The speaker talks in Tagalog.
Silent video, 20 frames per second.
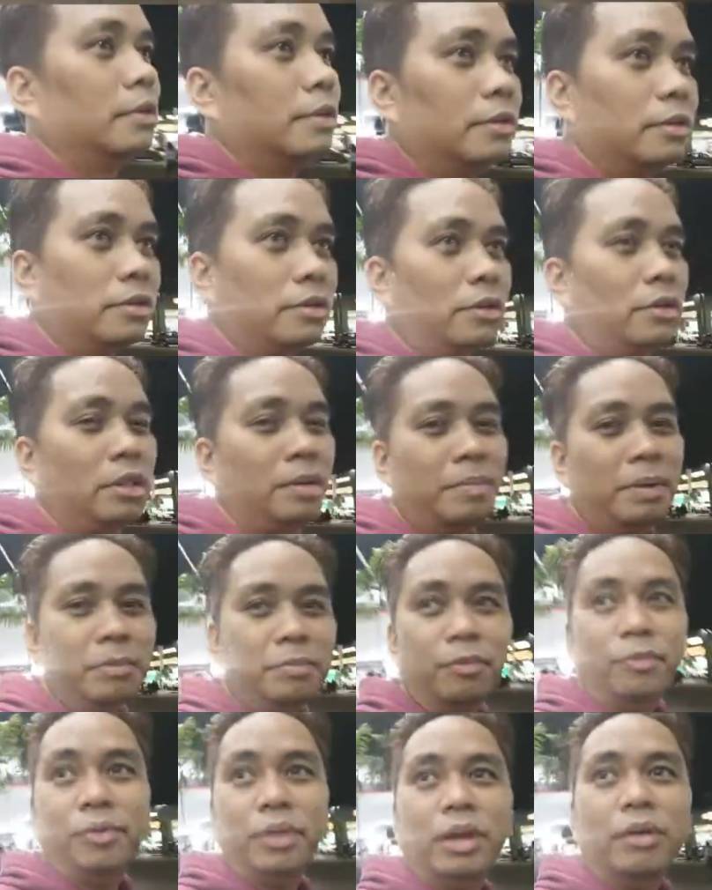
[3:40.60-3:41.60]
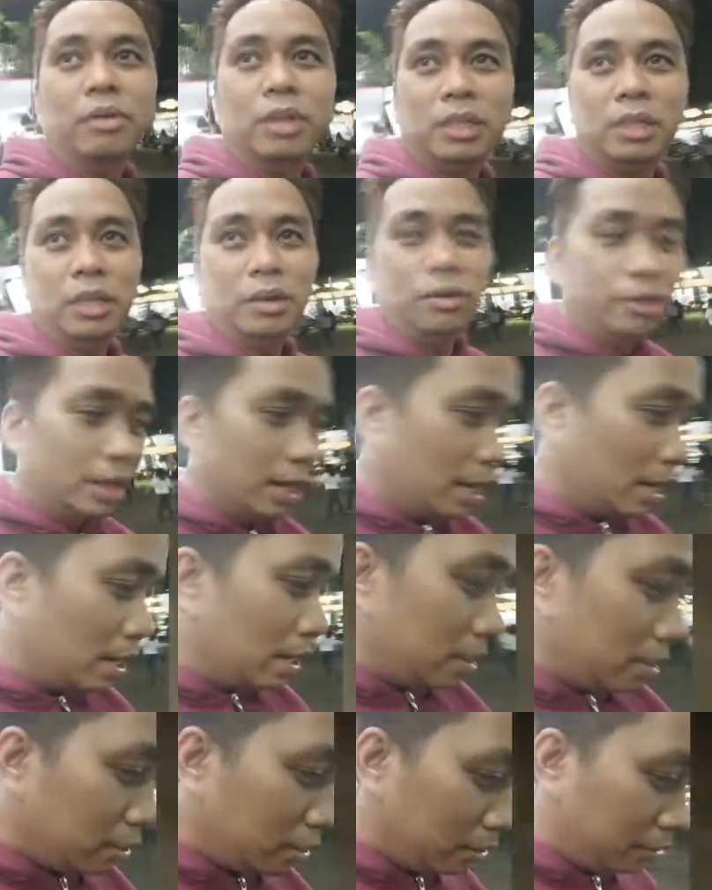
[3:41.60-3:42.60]
so lipat muna ulit ako
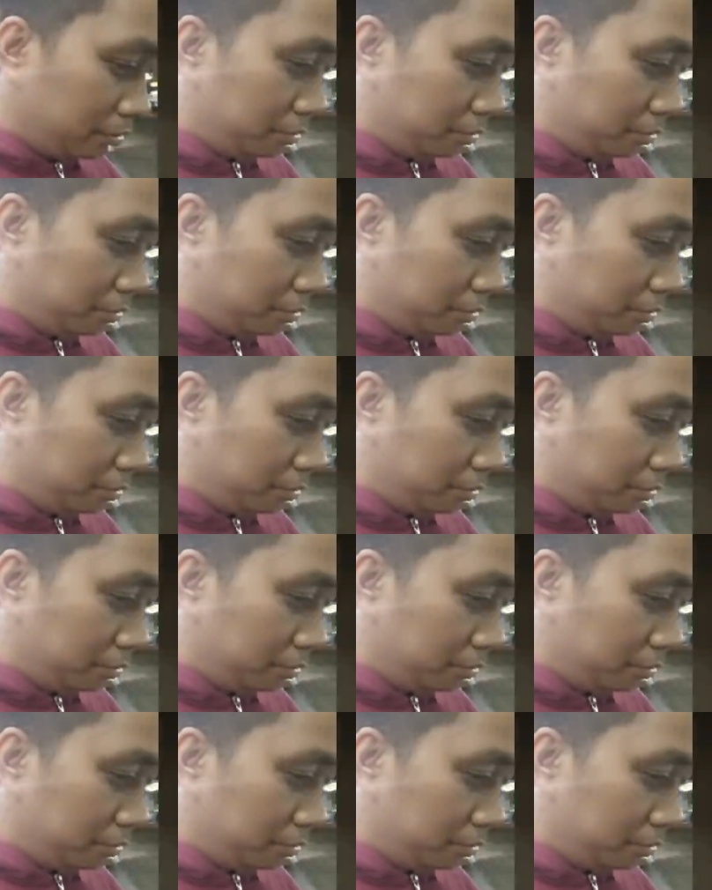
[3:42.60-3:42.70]
ng